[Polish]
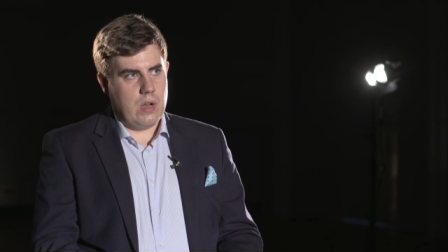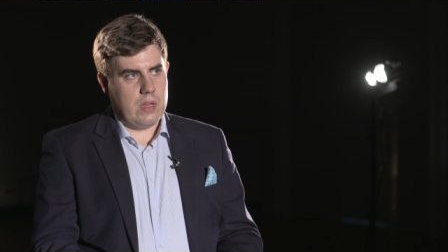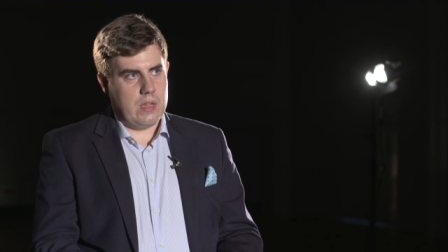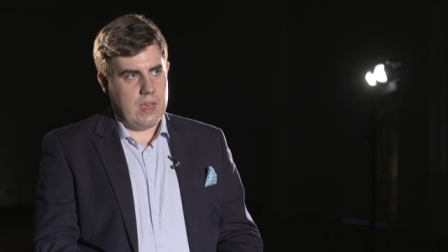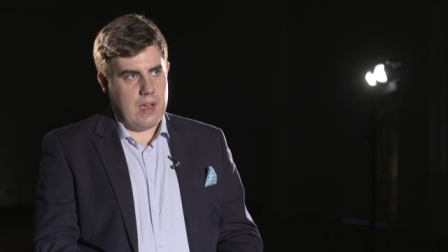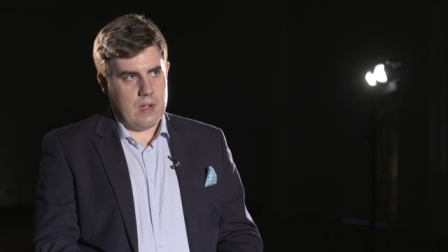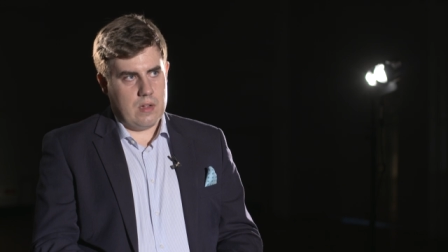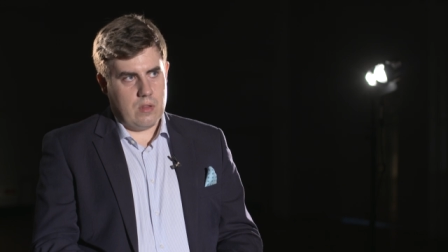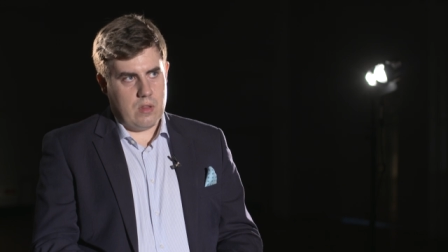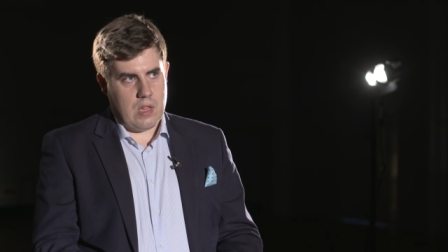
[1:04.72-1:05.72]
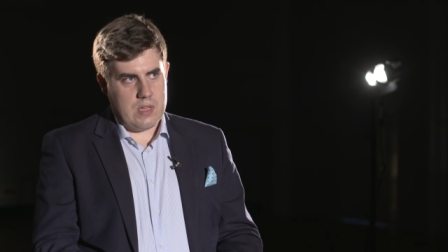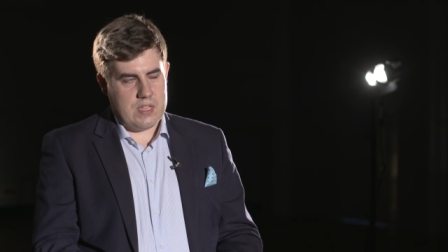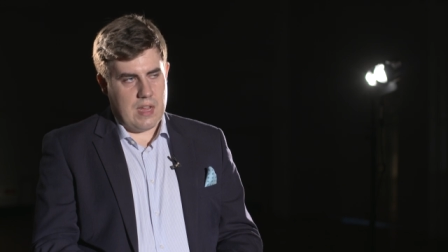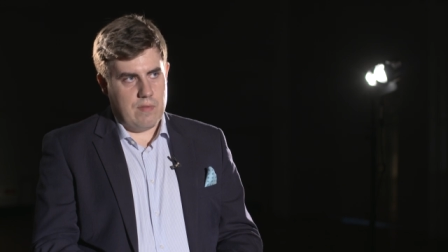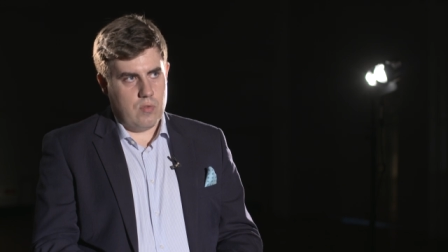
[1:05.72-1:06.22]
lat. I jak ten
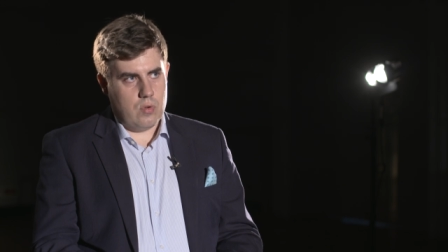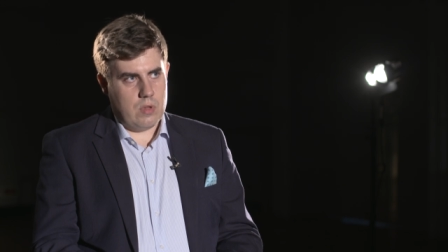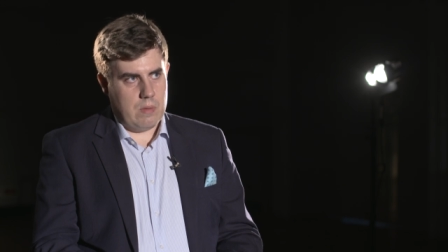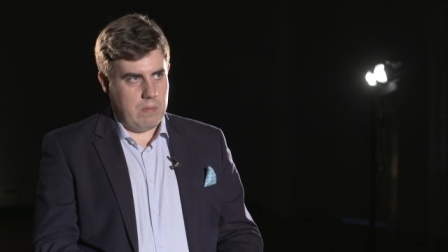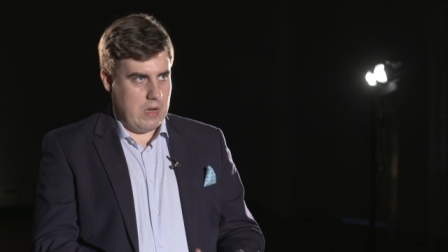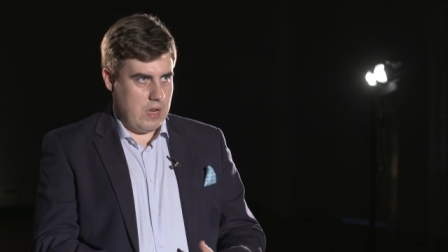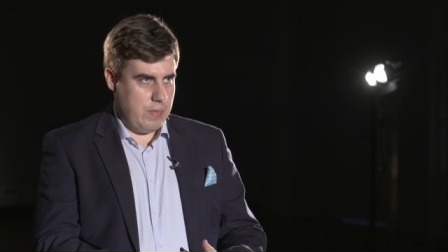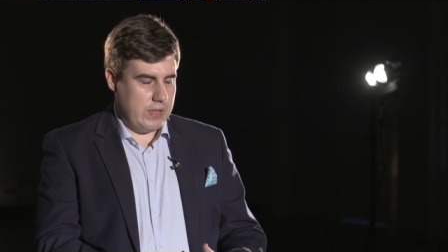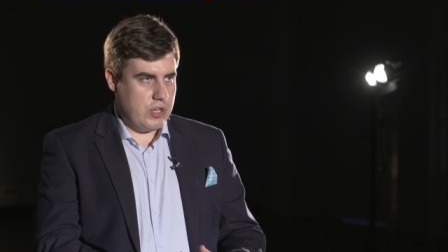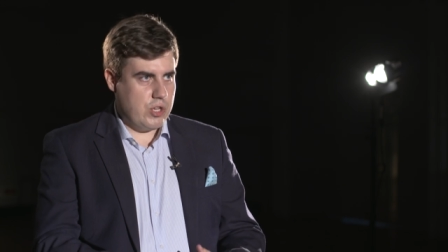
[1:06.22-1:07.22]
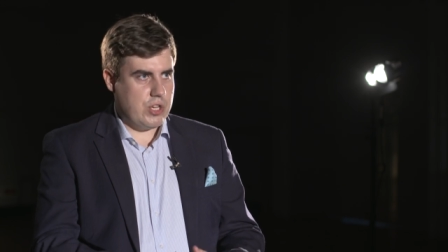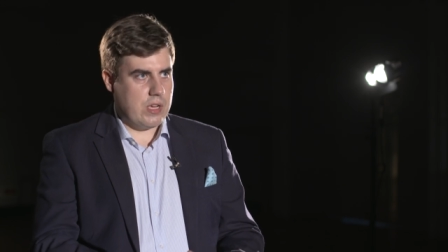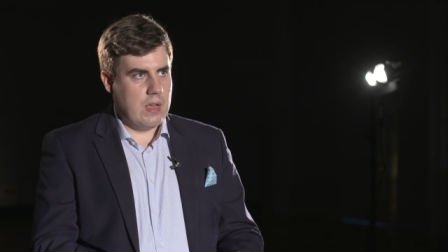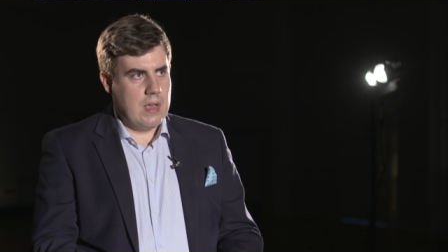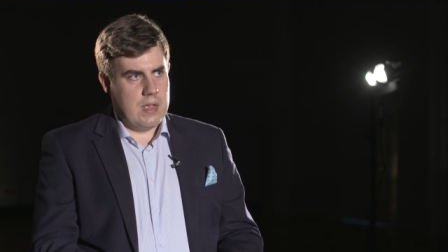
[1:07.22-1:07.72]
zawód, ale i Pana
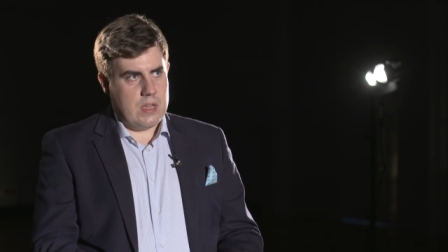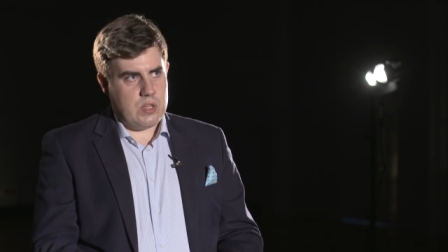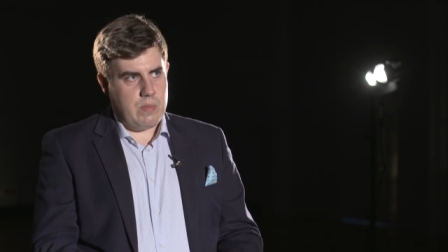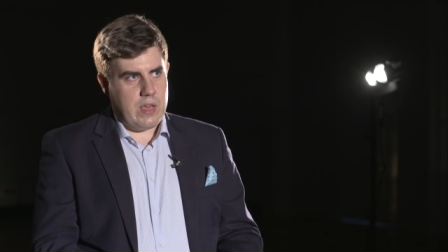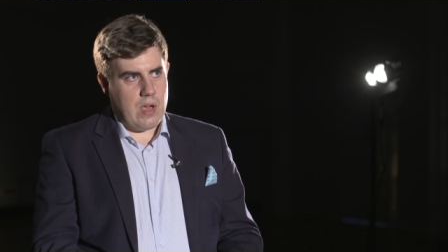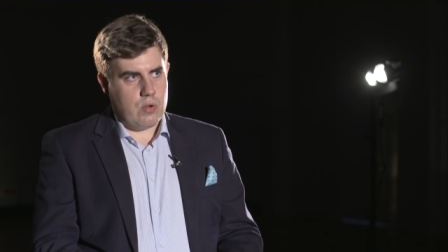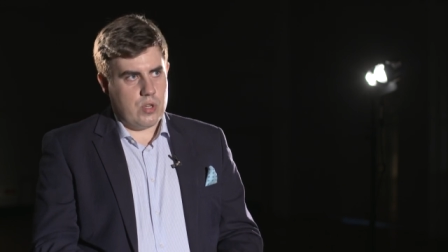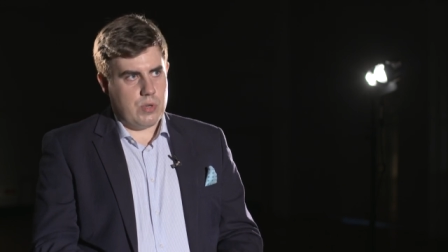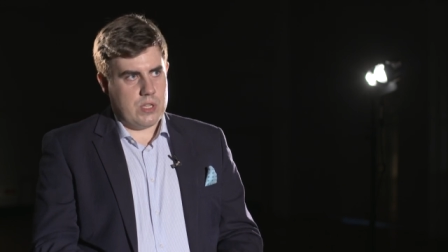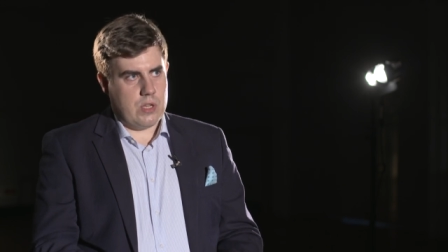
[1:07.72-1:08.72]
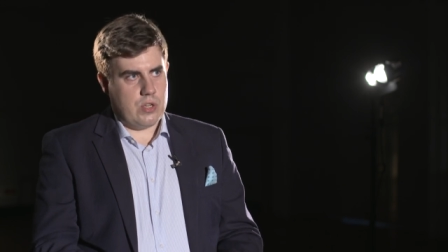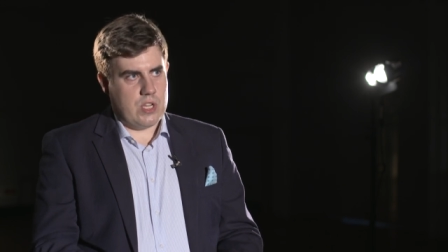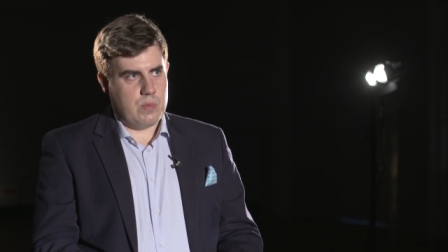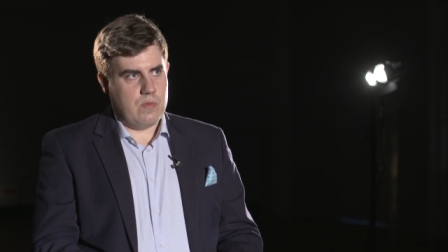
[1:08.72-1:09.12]
życie zmieniało się przez ten czas?